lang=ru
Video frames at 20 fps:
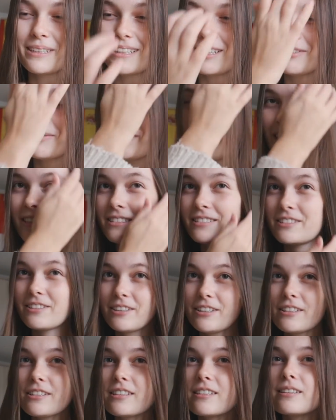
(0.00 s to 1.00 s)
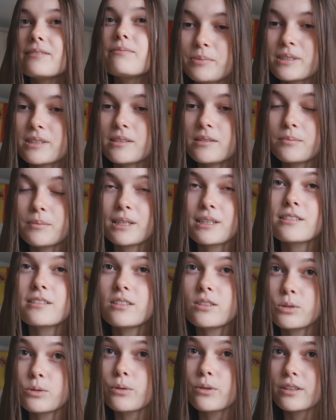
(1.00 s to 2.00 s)
пока у меня есть энергия,
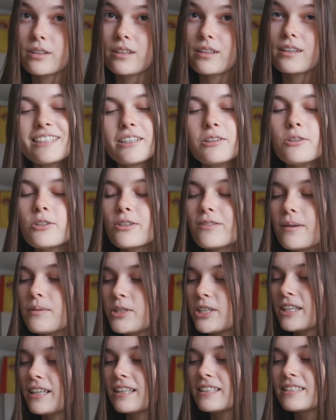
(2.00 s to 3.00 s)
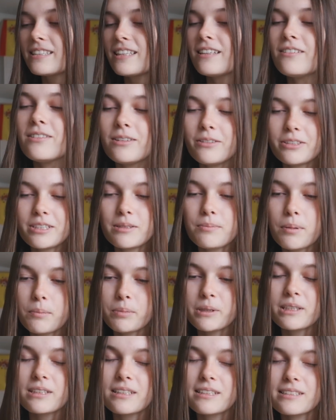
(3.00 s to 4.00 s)
позаниматься йогой. Я уже вообще оставила все
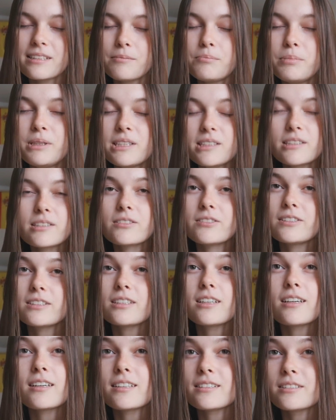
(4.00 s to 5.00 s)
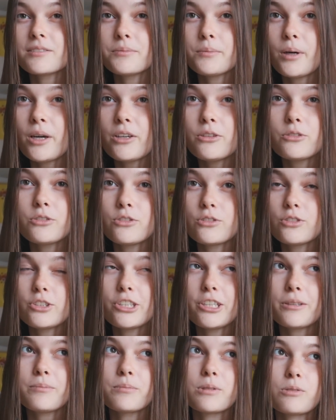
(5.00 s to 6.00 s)
попытки записывать, как я занимаюсь
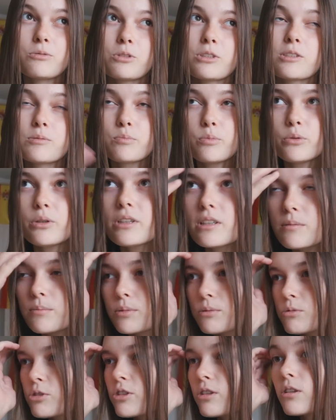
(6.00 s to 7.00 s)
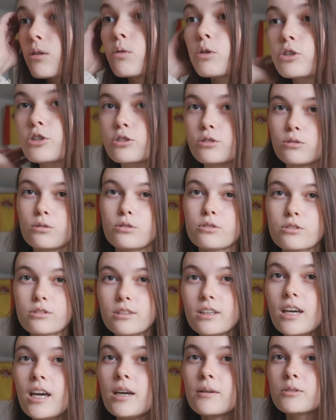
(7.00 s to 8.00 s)
чем-то вот спортом, потому что это очень сложно.